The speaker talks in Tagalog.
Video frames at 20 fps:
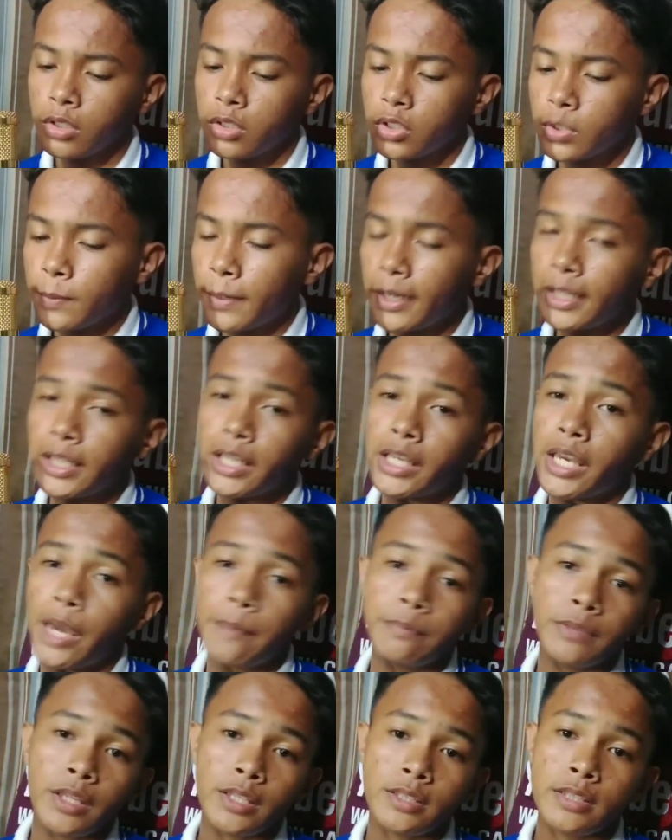So balay
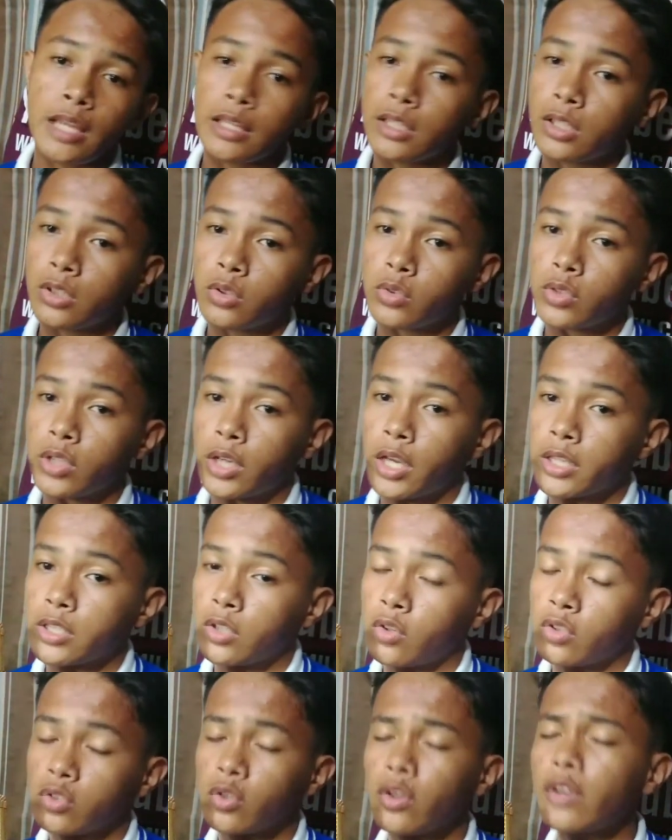i-game test natin ito siya guys,
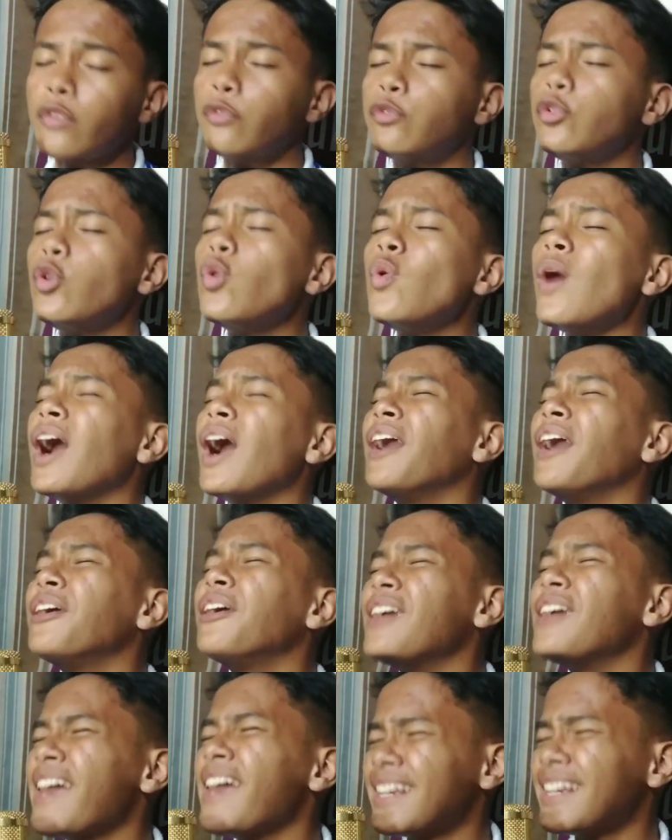ano. So if you
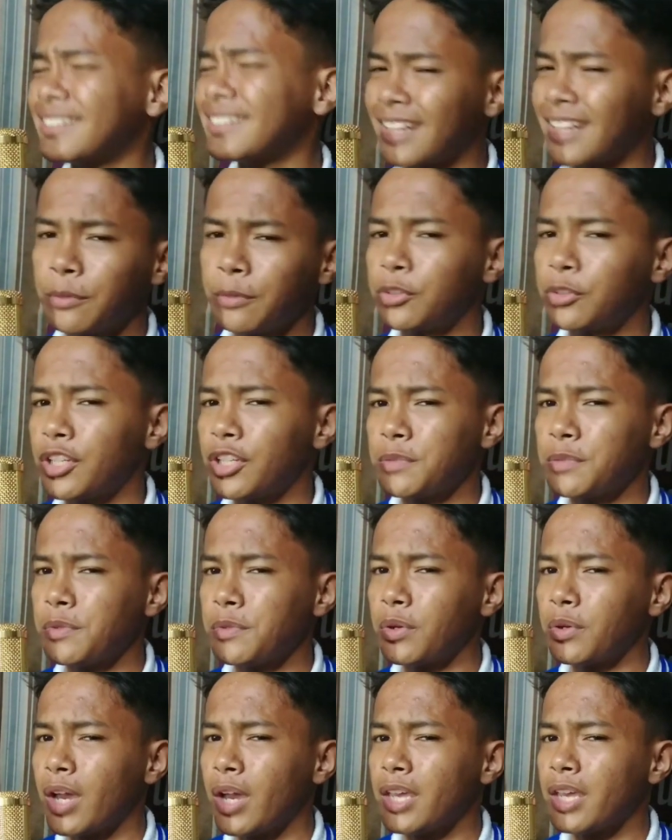are excited for this
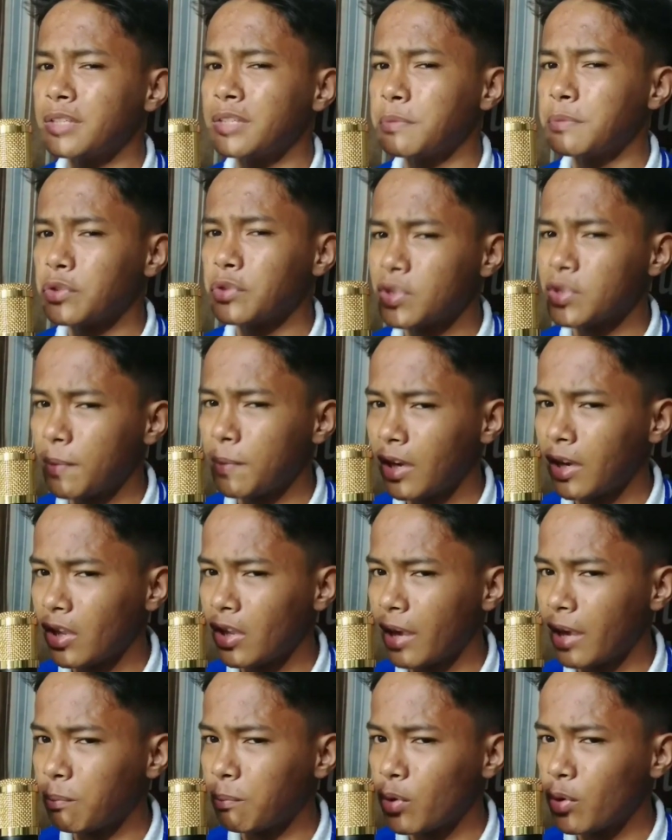video guys, make sure sa
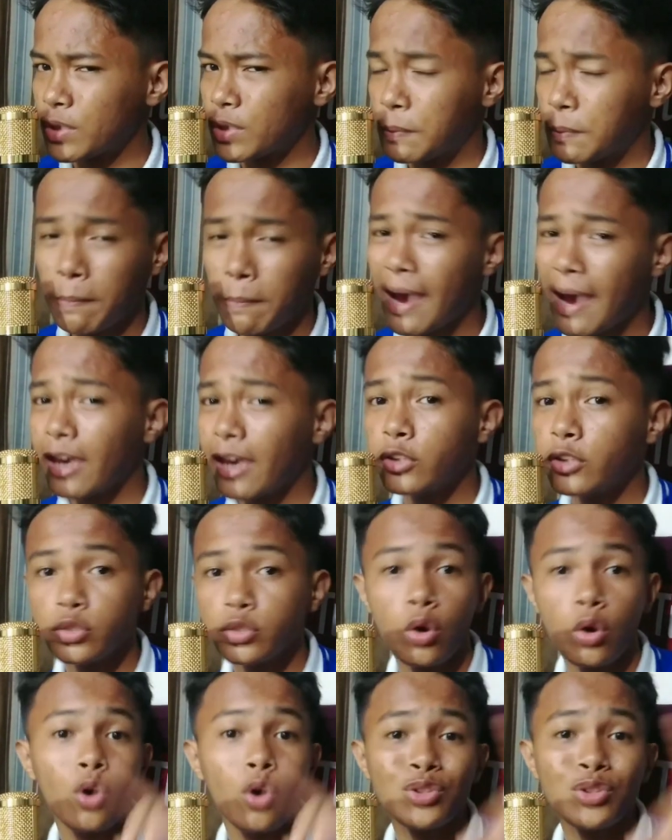pakin like button, and
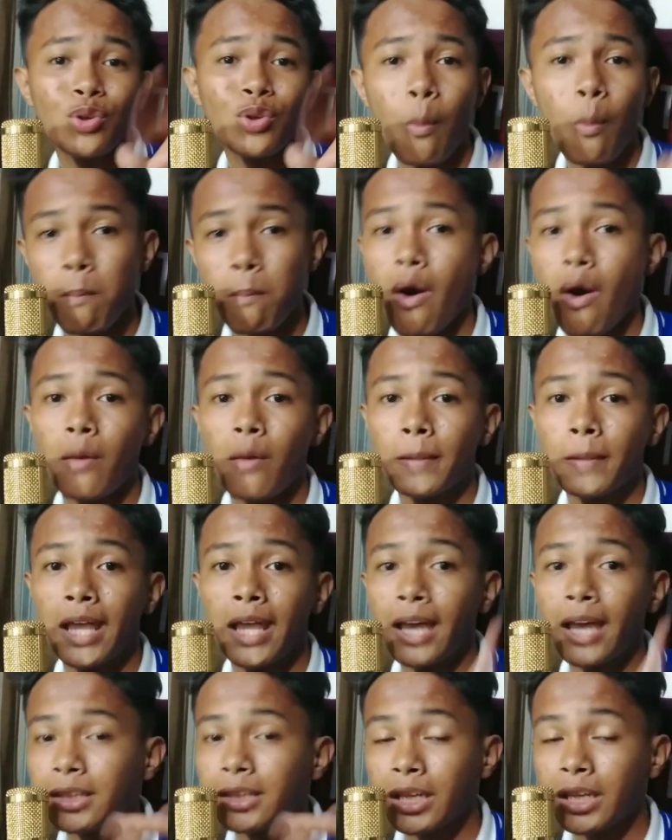also kung bako pa
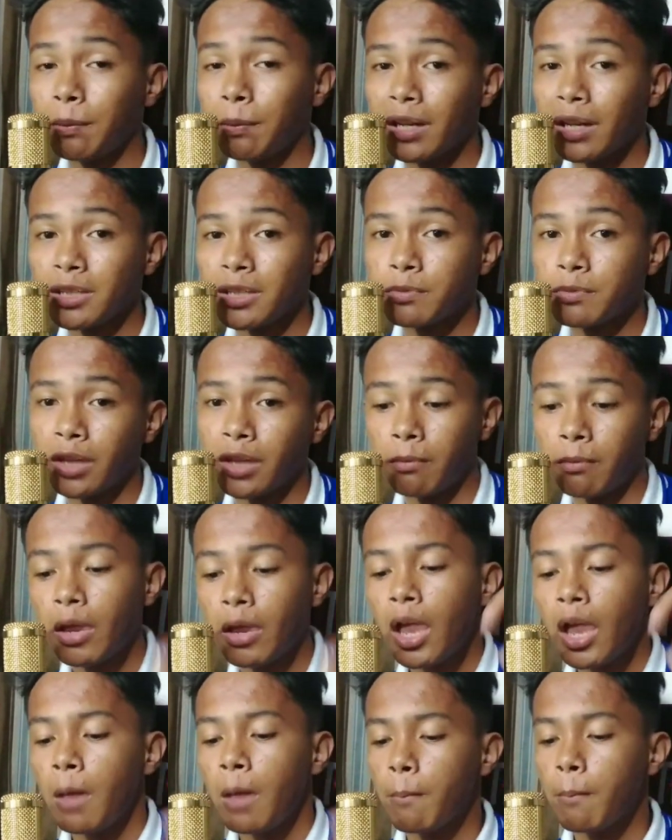lang at hindi ka pa subscribe
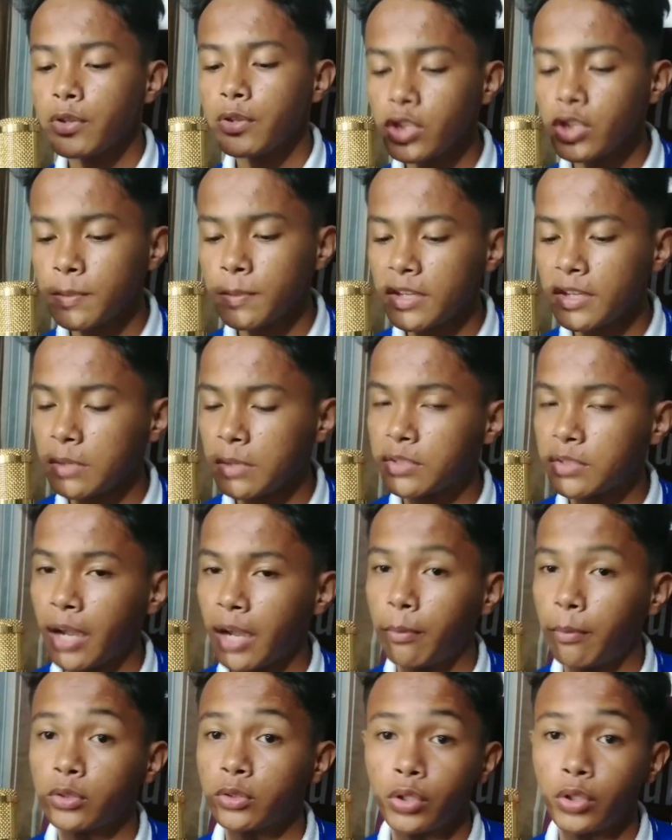make sure sa
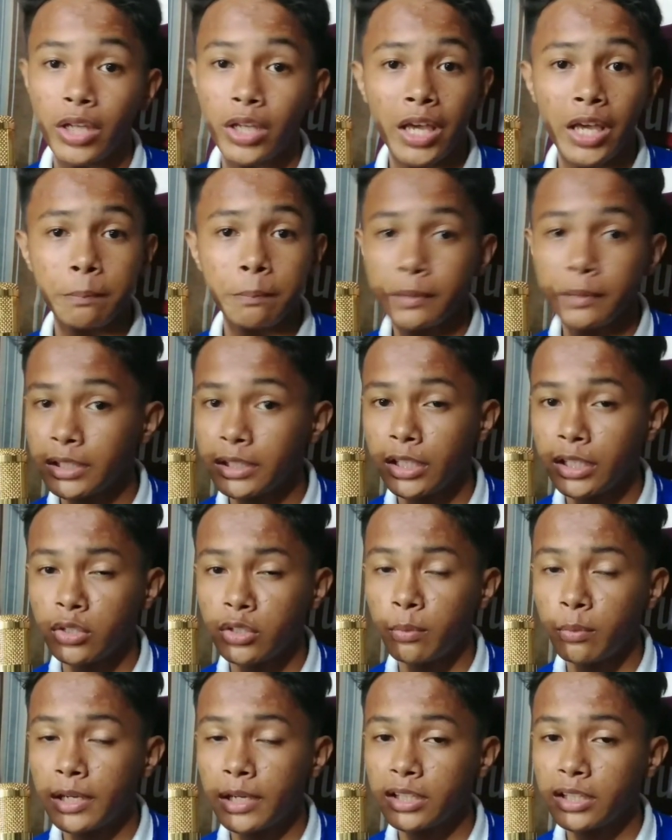subscribe button and click
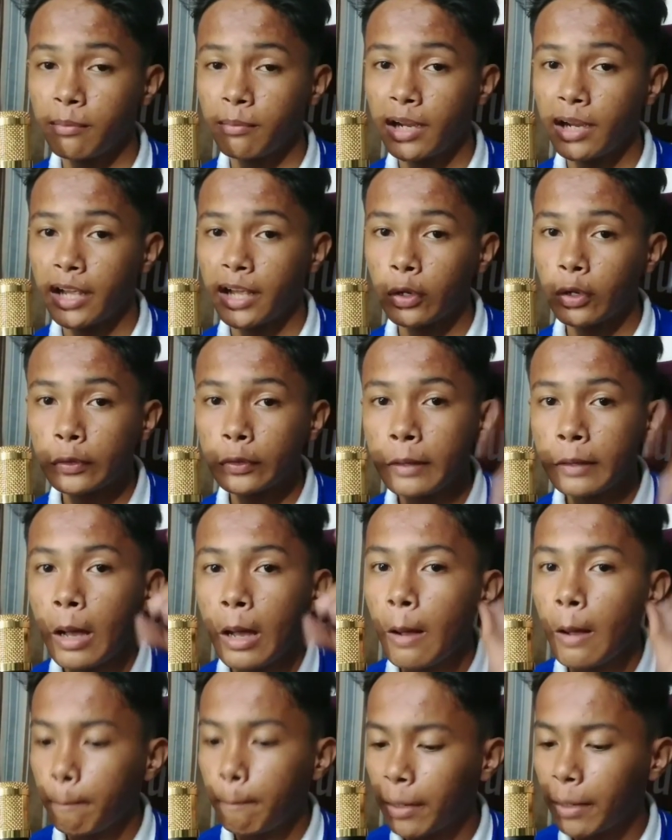yung malita bell icon
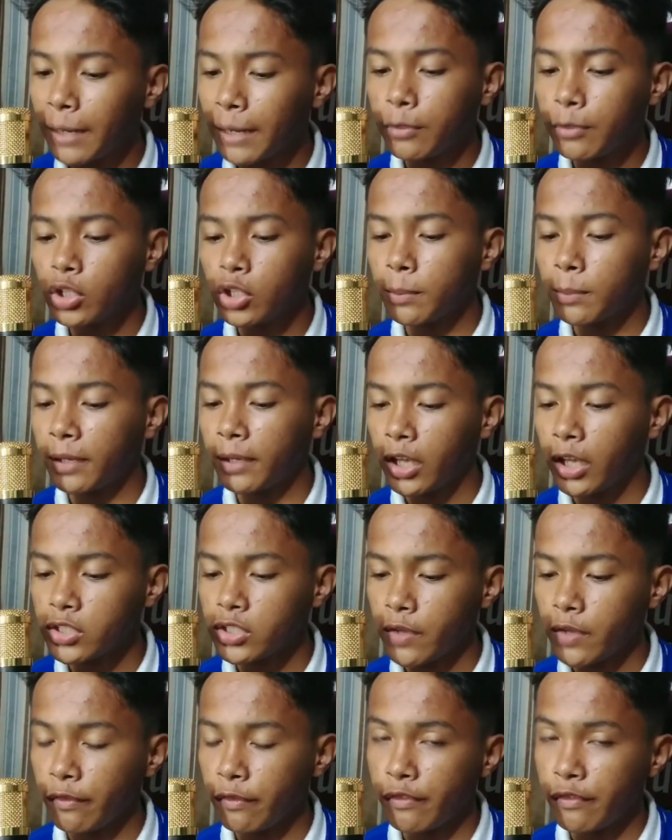para ma-notify kayo
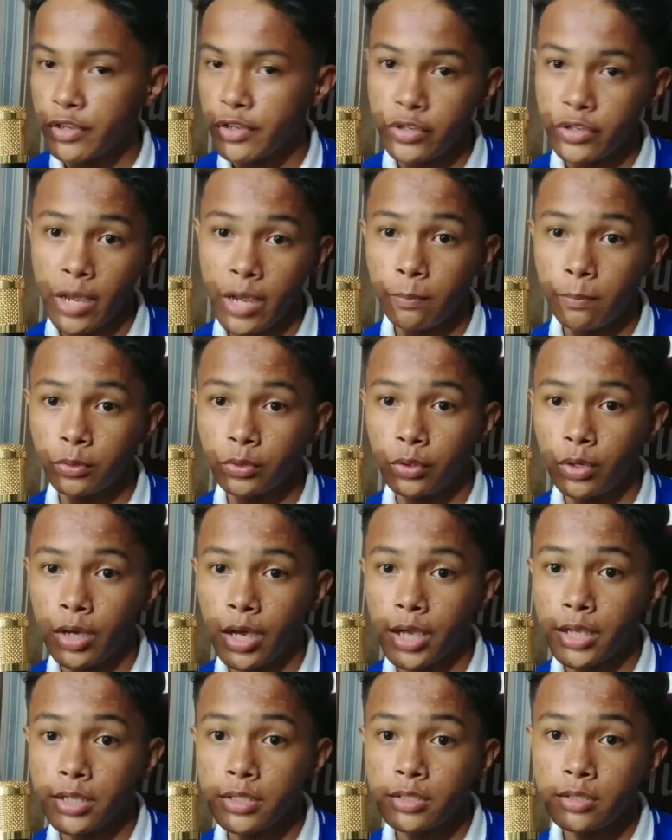sa every video ni upload you
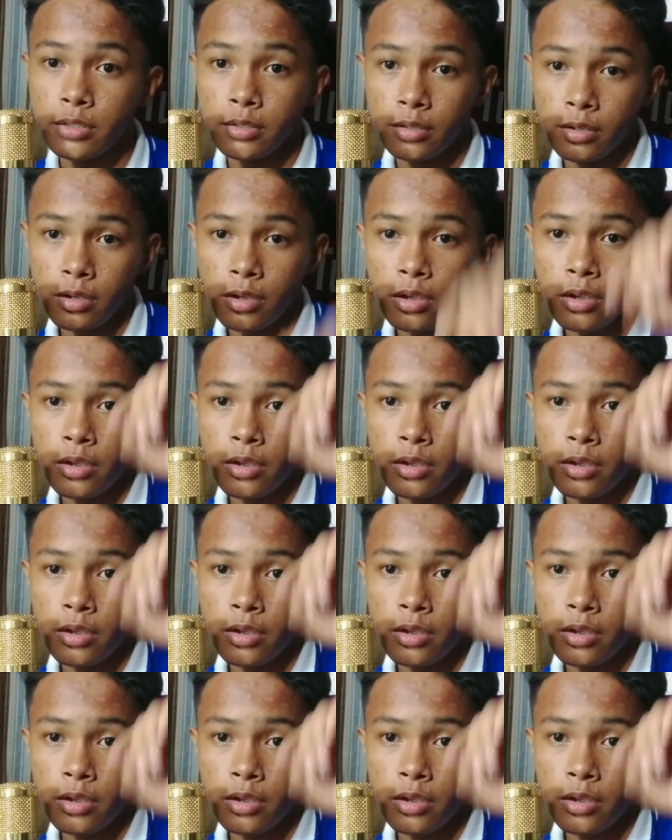guys.